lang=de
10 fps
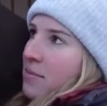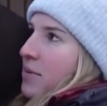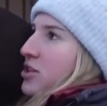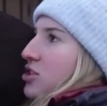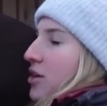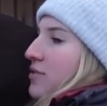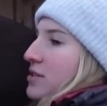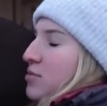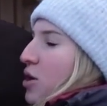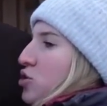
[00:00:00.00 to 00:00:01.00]
mal schauen,
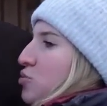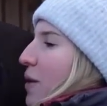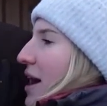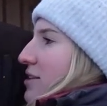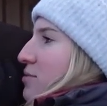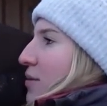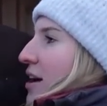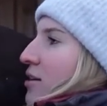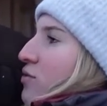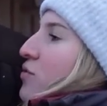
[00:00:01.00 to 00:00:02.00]
was ihm auch Spaß
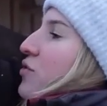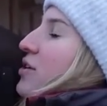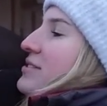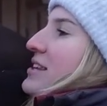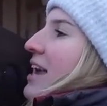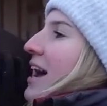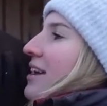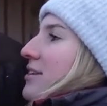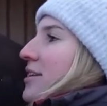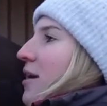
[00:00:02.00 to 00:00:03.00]
macht, wofür er sich eignet.